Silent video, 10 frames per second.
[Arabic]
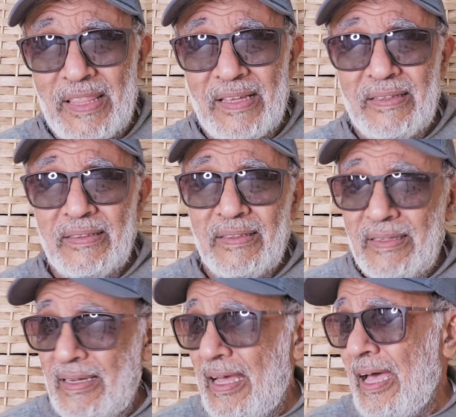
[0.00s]
ده
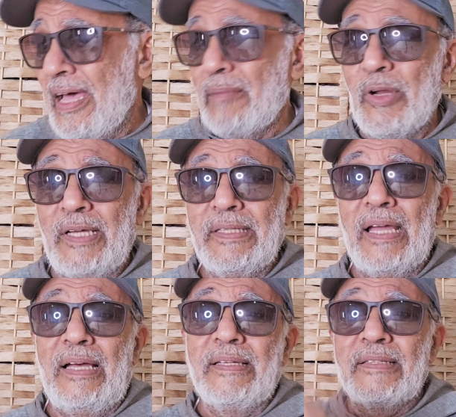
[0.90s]
حاربوا الاعداء
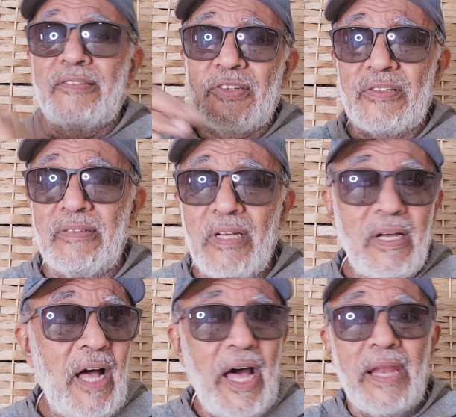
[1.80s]
الاعداء انتصروا
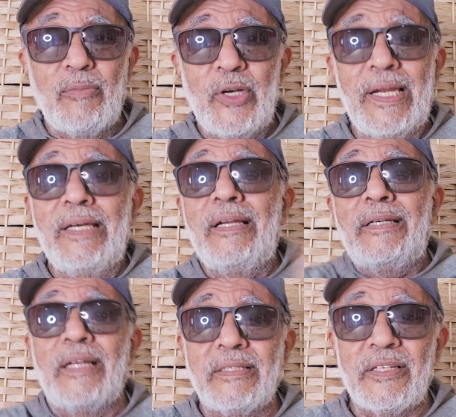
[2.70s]
حاربوا هنا
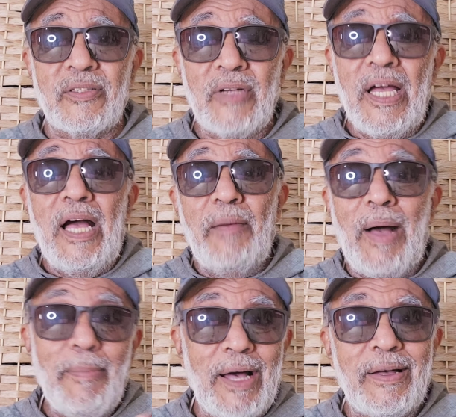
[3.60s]
الاعداء انتصروا
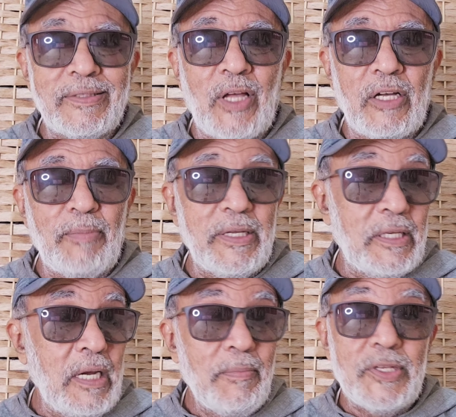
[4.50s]
ما ابغى
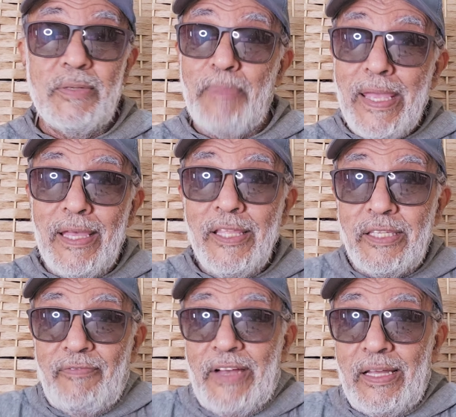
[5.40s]
ابين بس بي
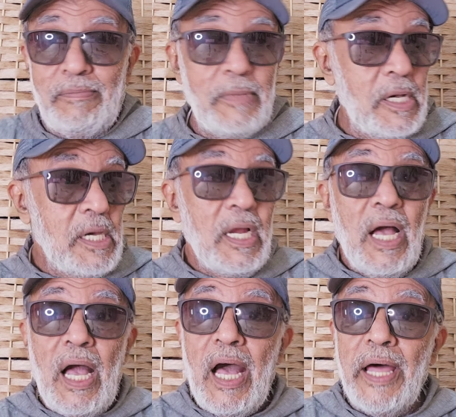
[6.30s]
انت فاهم
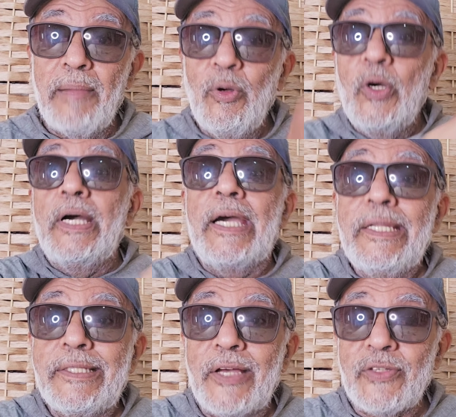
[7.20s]
حاربوا
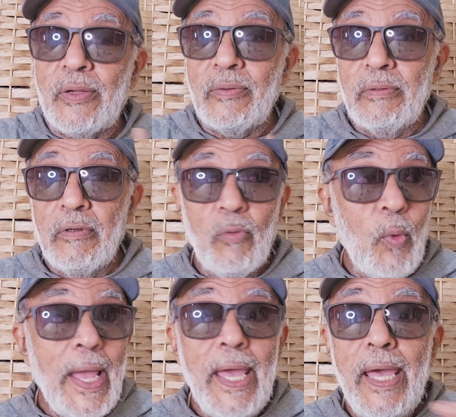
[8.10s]
انتصروا
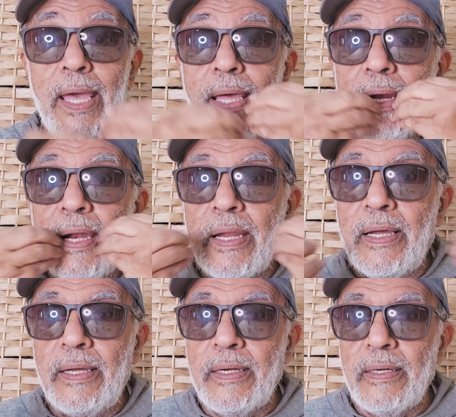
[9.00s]
ويننا نحن